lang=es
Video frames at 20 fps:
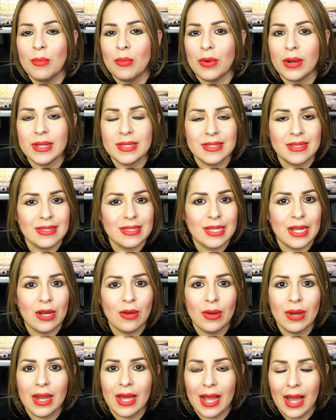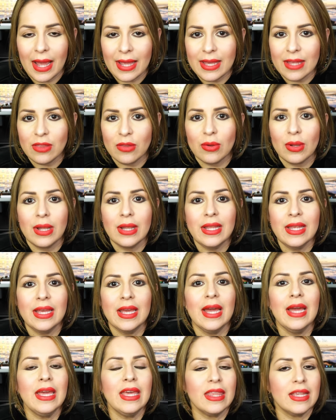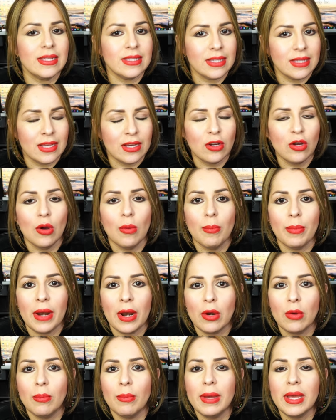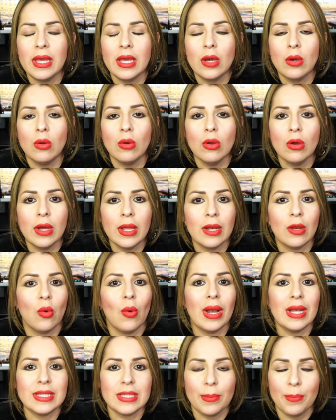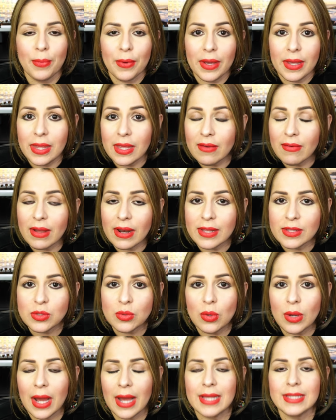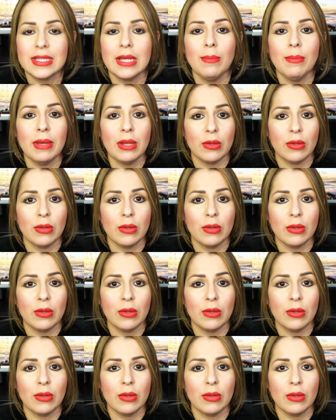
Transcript: por así decirlo, en la calle todo el día y deciden comprar un vehículo el cual se pueden llevar a su casa,